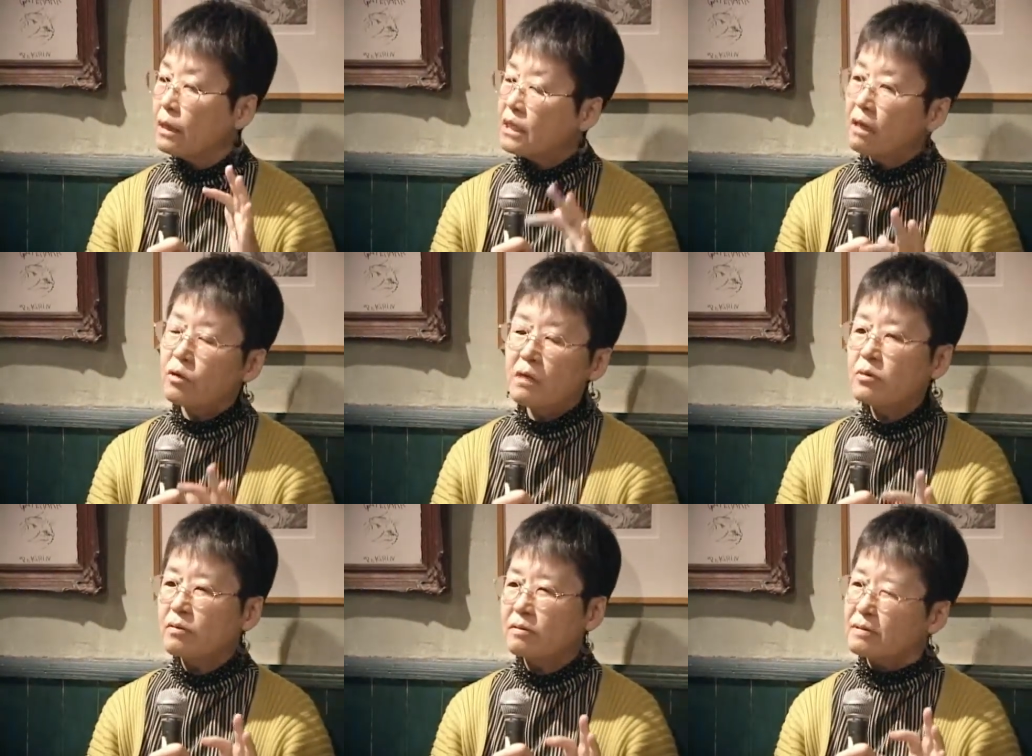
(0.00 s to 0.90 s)
いやこれ
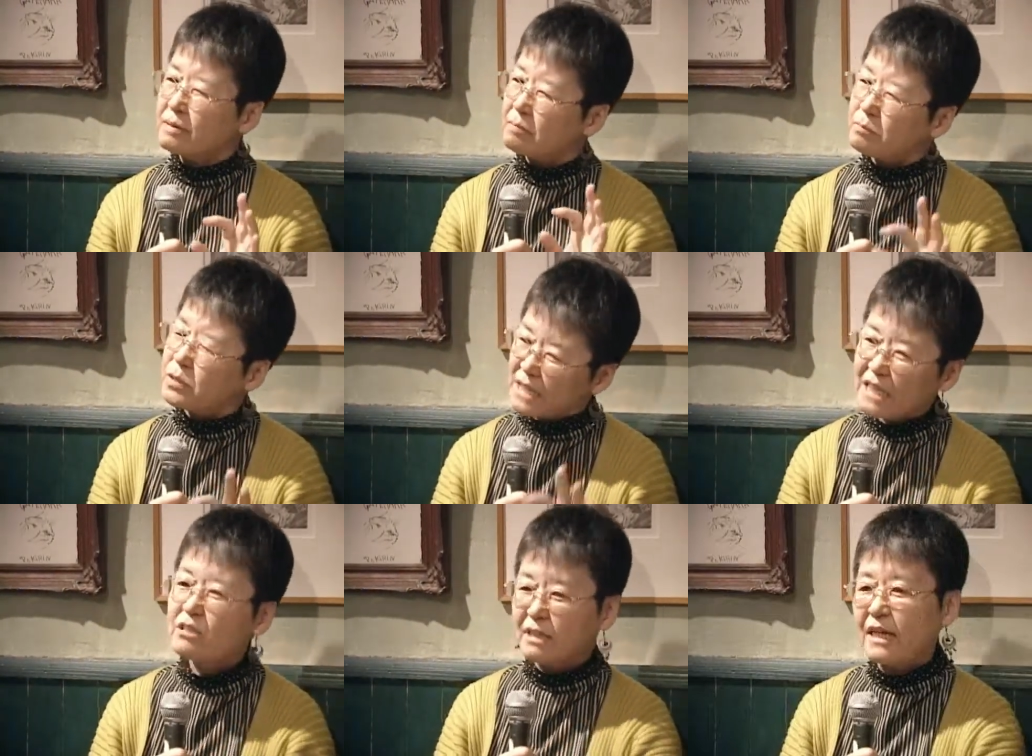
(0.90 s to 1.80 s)
も無理で
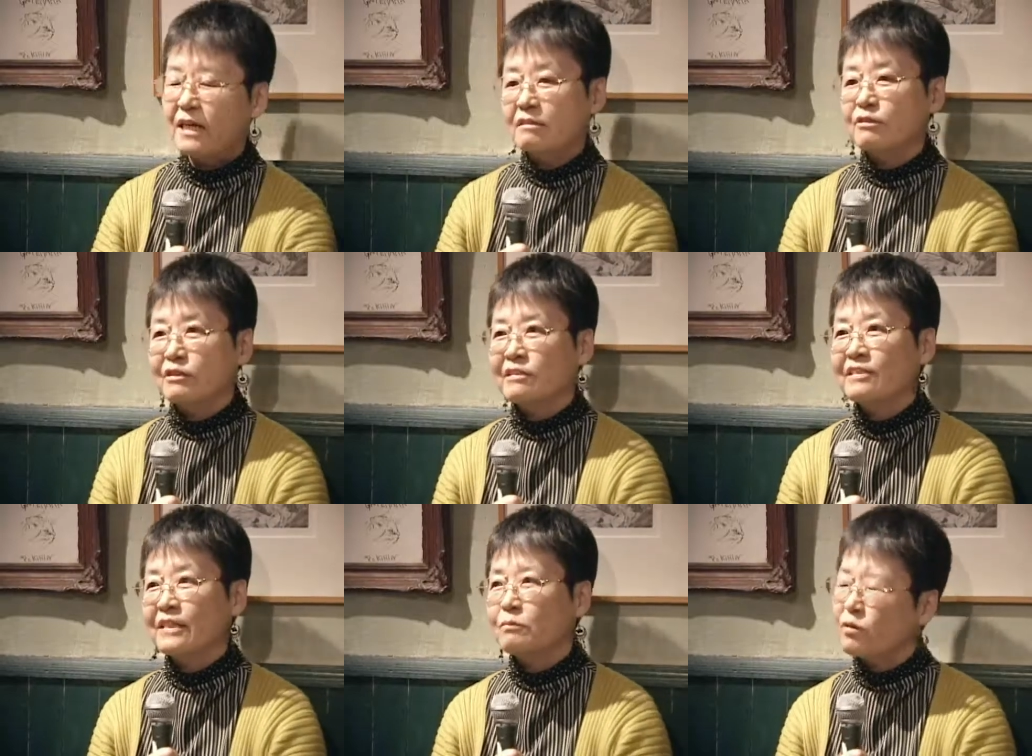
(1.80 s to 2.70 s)
しょ大学っ
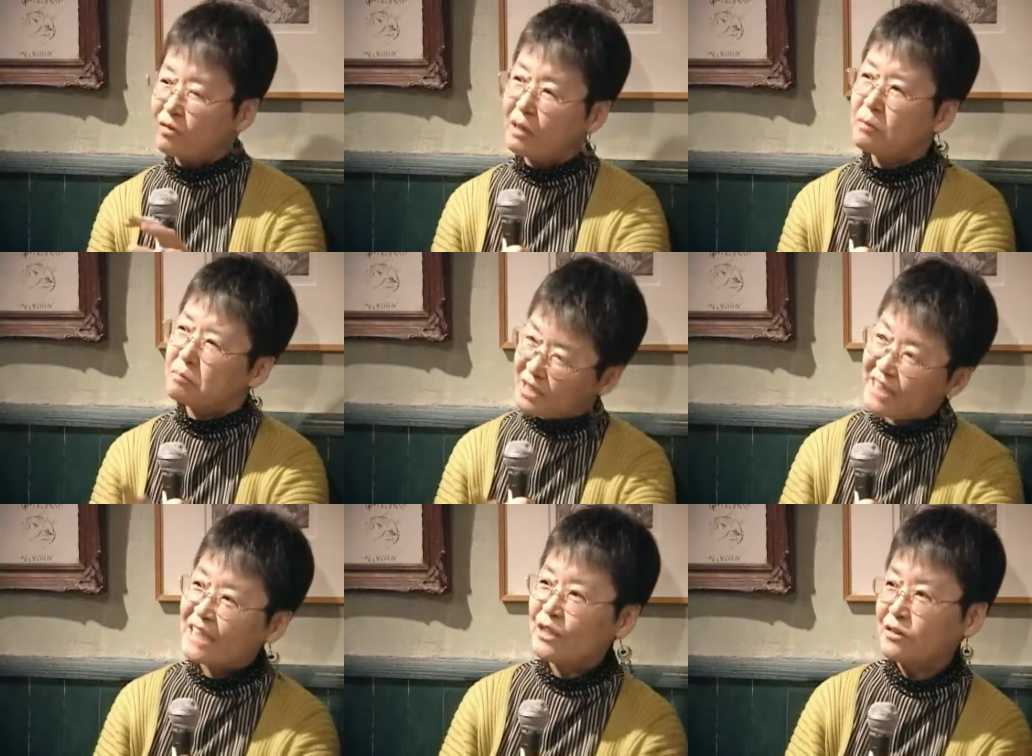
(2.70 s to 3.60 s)
てもうこれも無理
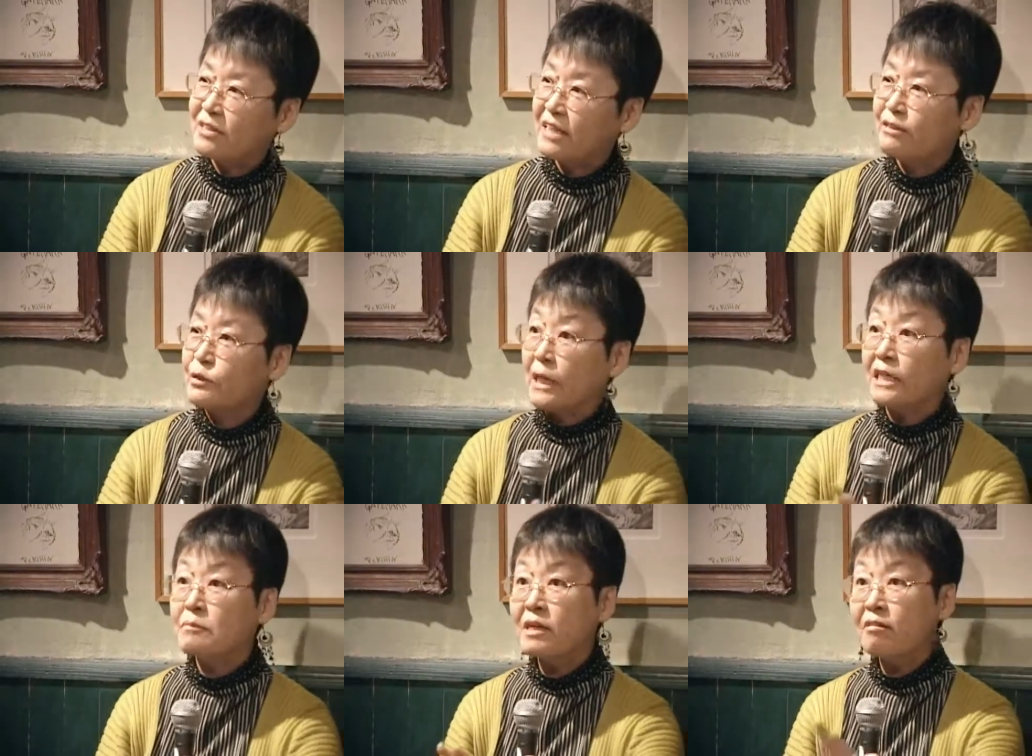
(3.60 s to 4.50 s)
でしょっていう
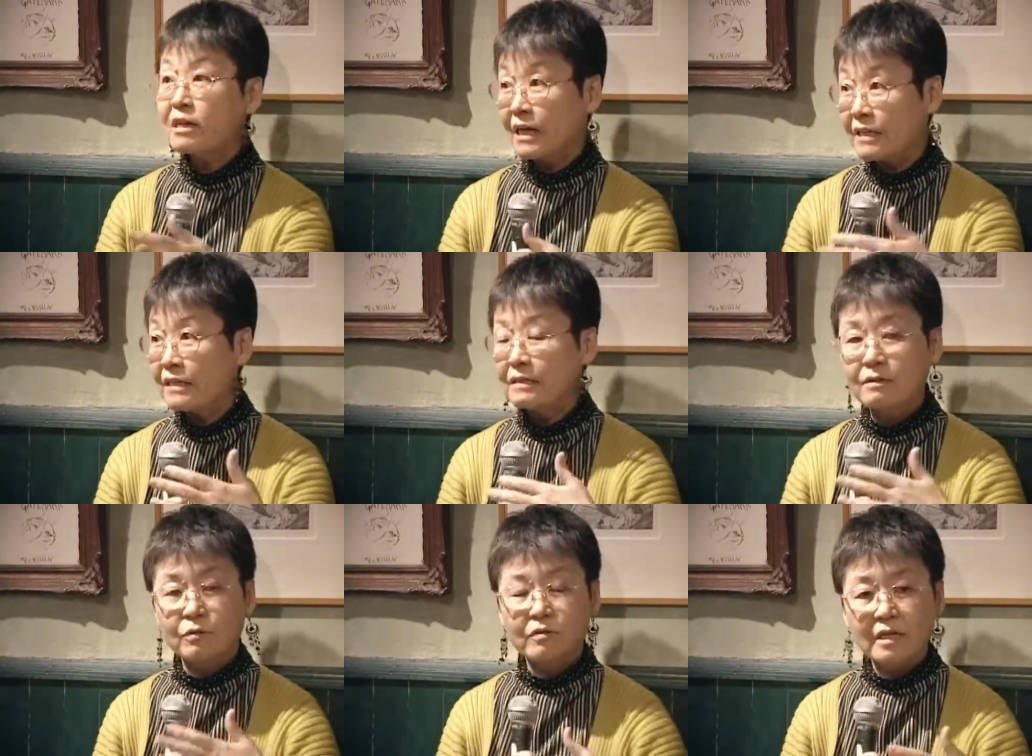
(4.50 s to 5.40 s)
初めはかなり
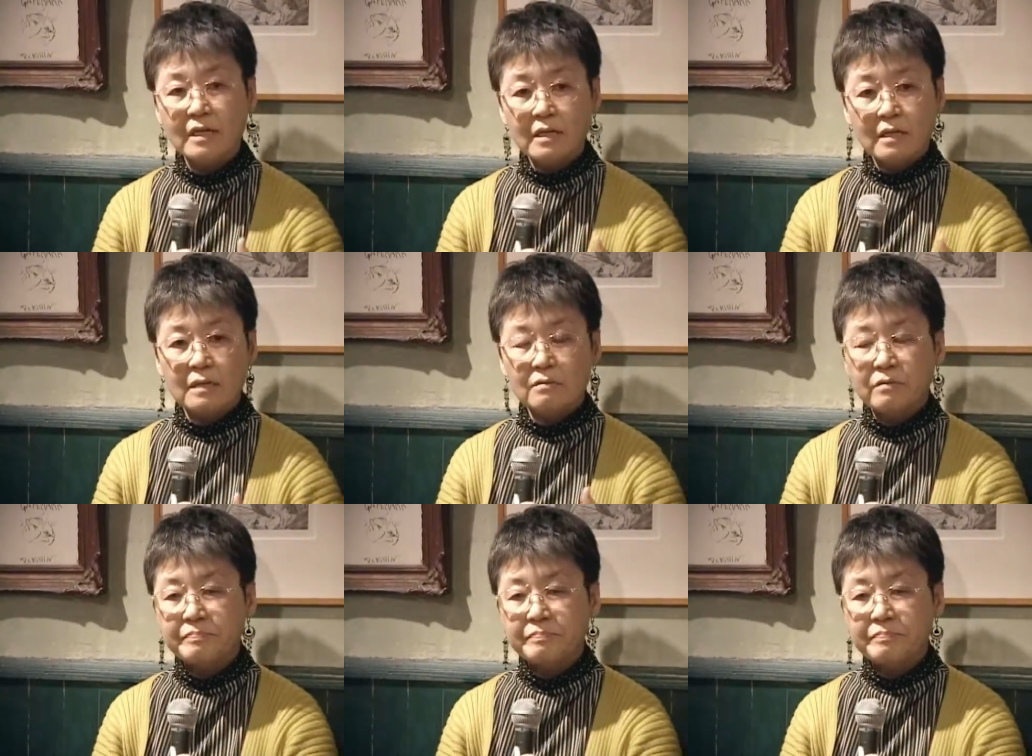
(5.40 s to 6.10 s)
こうあの